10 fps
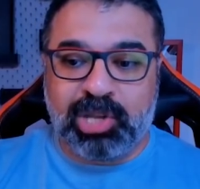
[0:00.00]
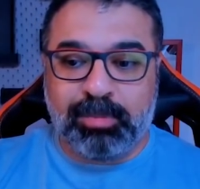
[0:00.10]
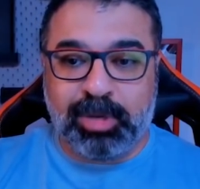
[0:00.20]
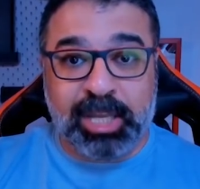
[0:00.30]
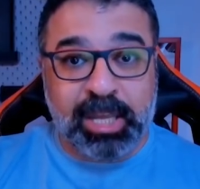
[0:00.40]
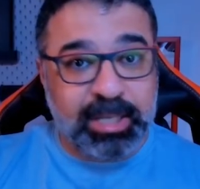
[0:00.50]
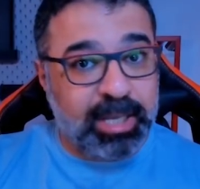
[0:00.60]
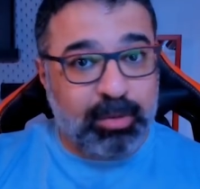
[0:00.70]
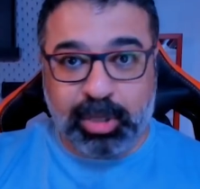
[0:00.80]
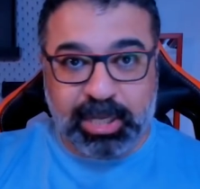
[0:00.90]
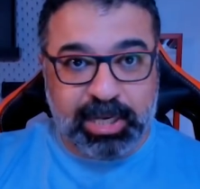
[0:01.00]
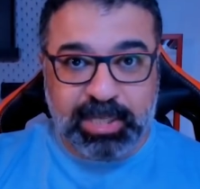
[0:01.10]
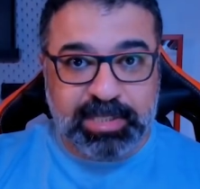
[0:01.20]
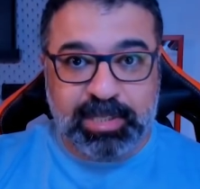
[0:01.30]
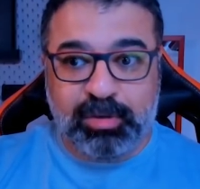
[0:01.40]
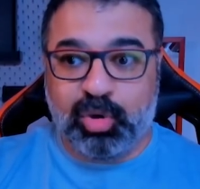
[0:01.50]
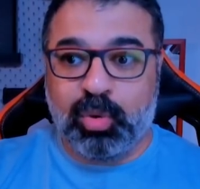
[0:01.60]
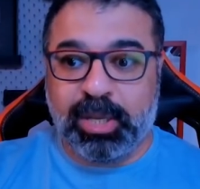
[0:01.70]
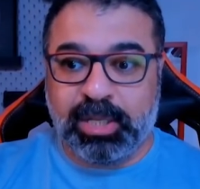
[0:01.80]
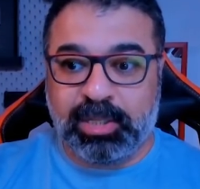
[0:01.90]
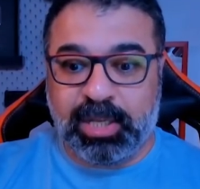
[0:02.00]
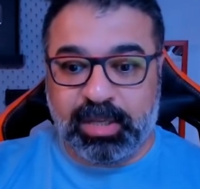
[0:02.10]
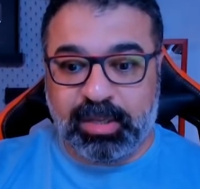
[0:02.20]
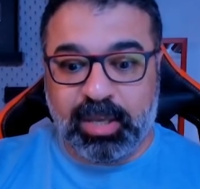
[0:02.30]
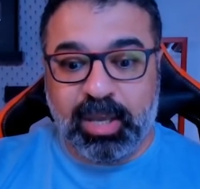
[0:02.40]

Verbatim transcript: أمريكاني أو إنجليزي هو إنتاج